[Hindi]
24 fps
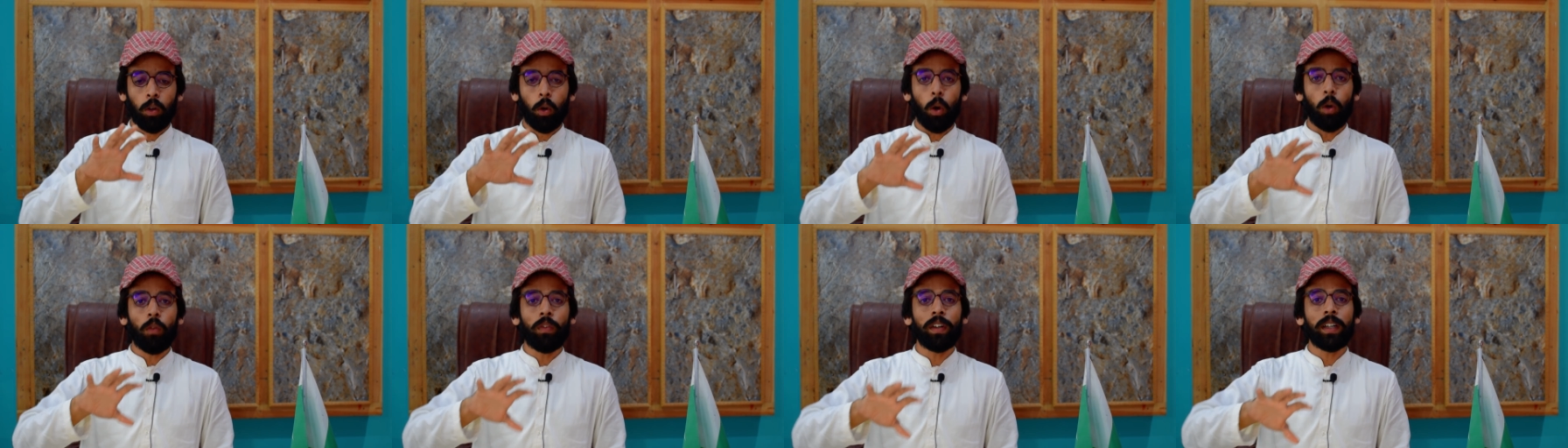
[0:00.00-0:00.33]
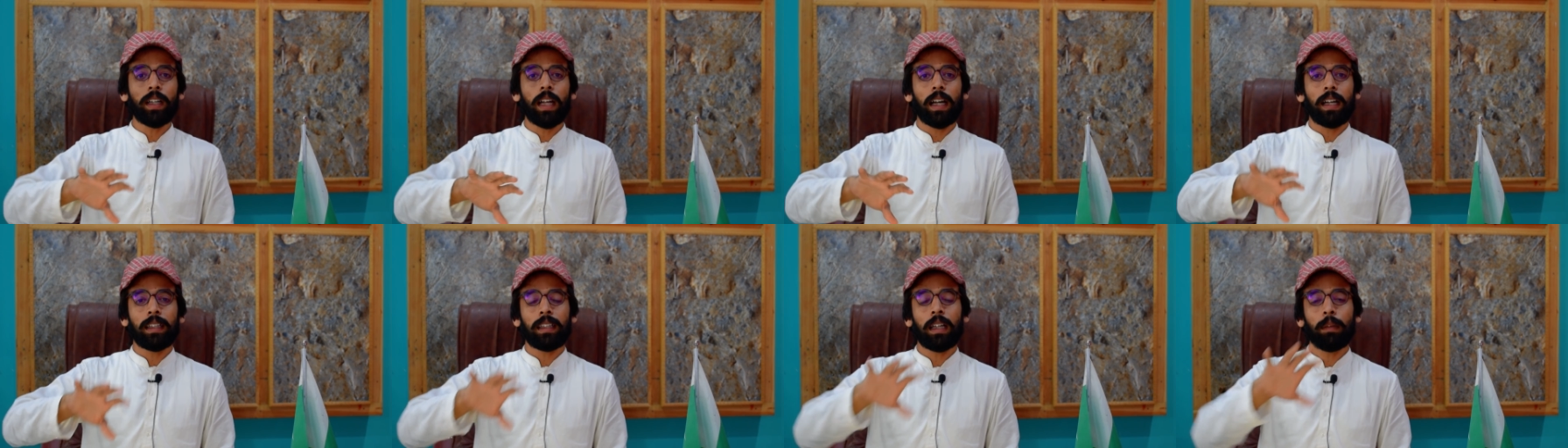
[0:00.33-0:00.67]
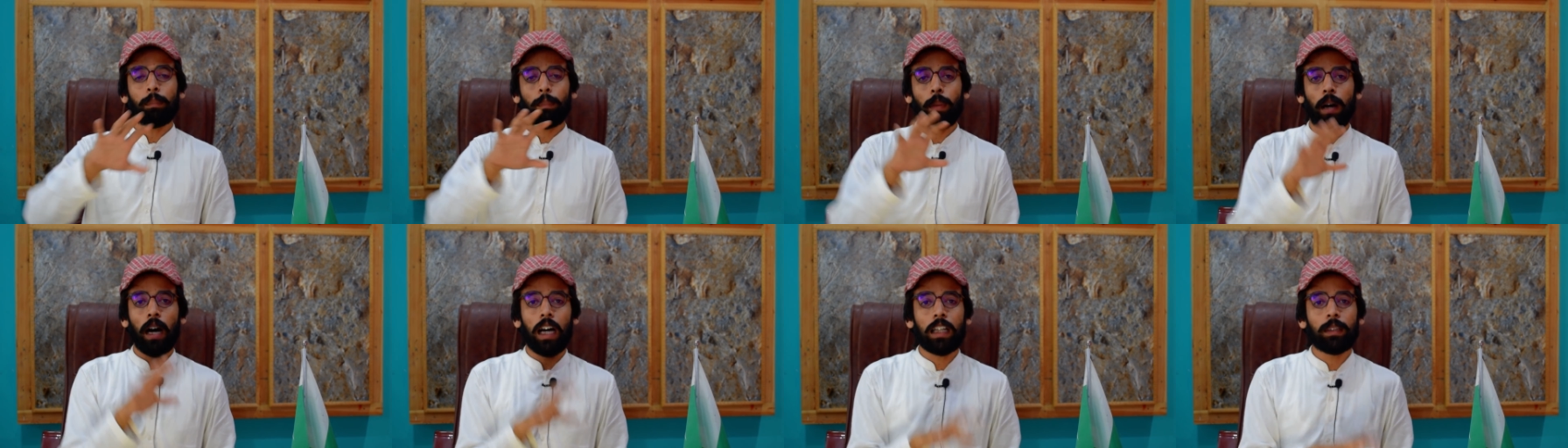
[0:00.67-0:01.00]
कोविड आया था
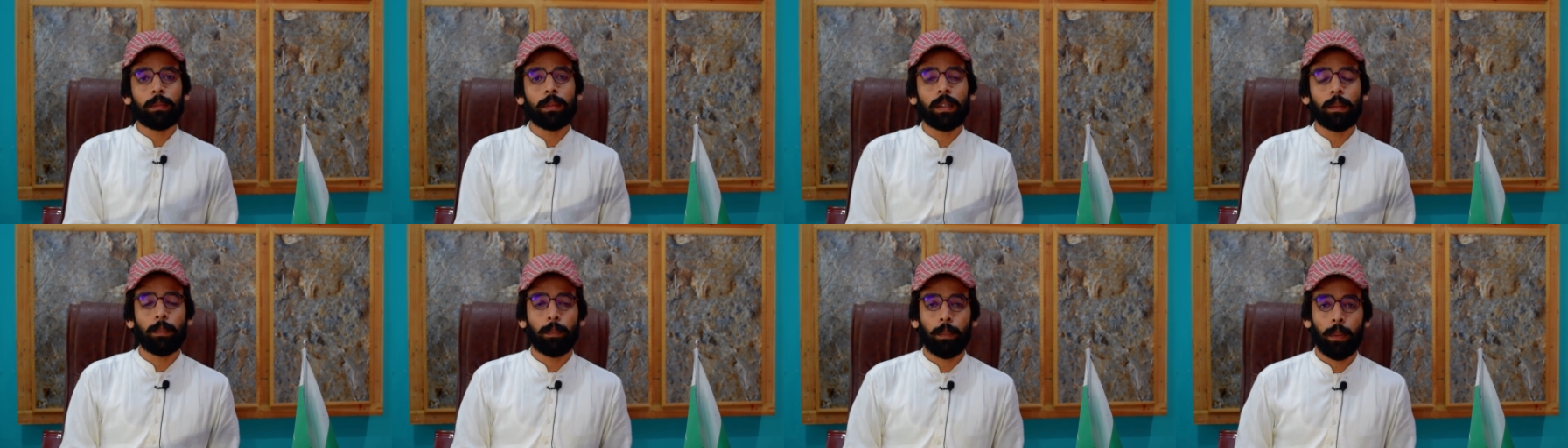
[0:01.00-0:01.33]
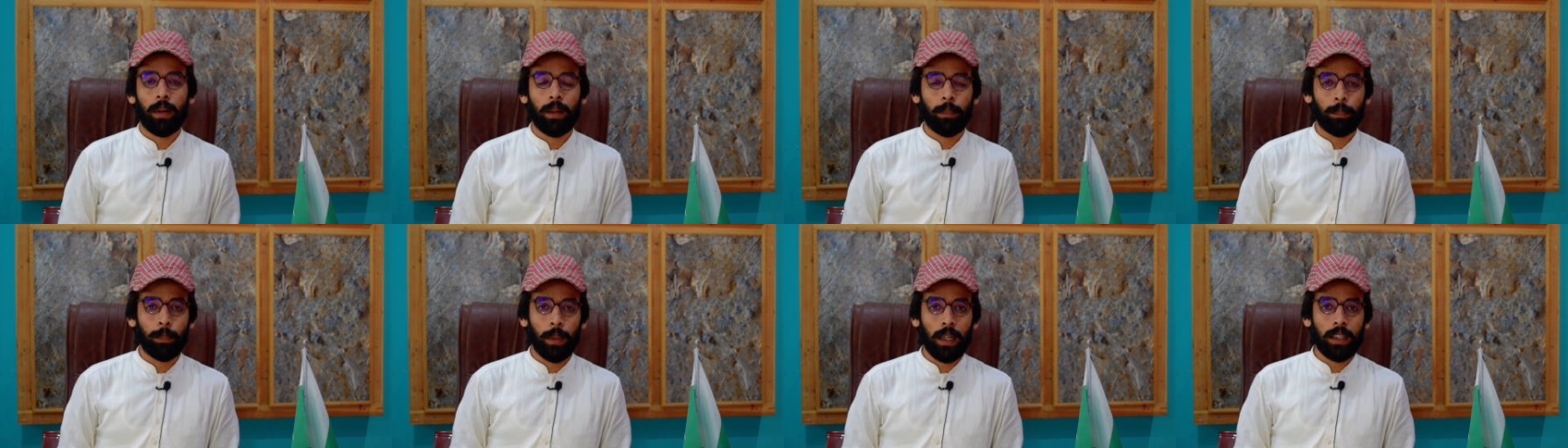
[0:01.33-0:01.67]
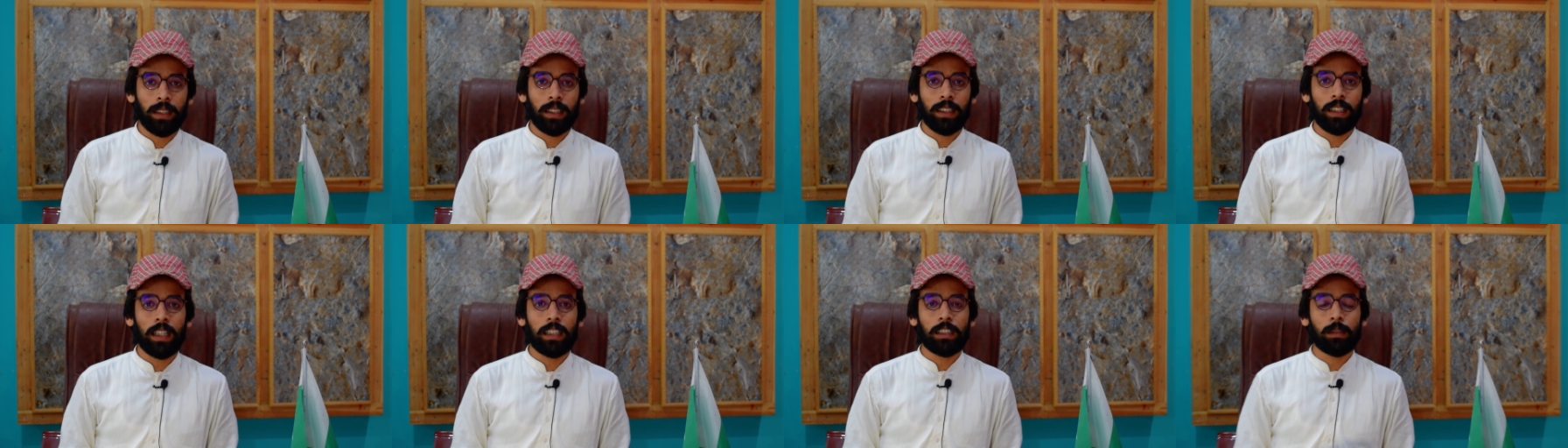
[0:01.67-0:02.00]
बाद में
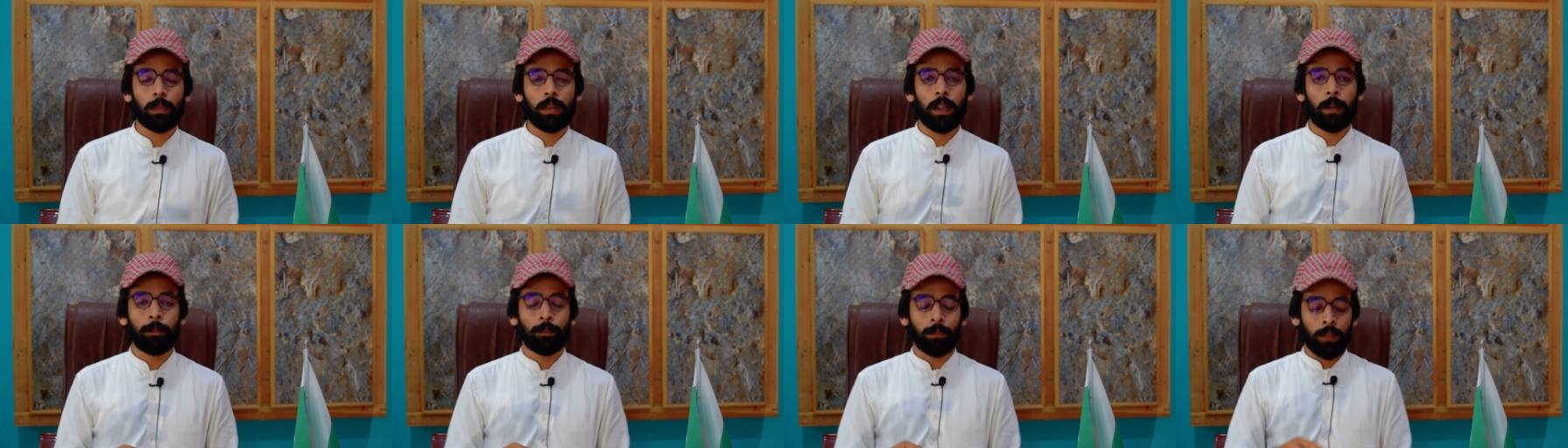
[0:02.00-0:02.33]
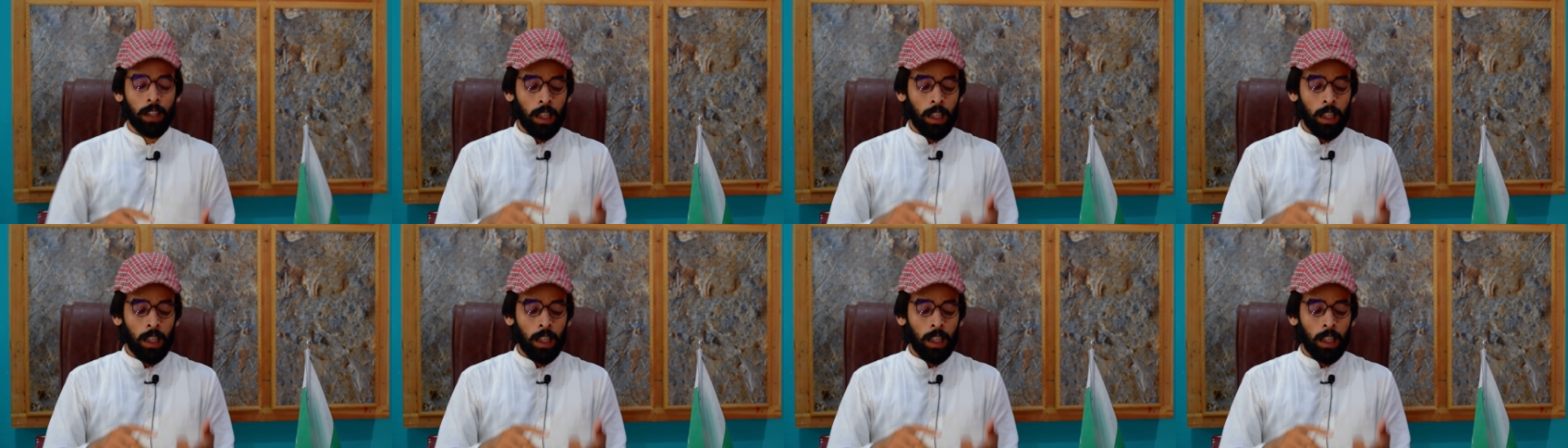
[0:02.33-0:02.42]
प्रैक्टिकल्स में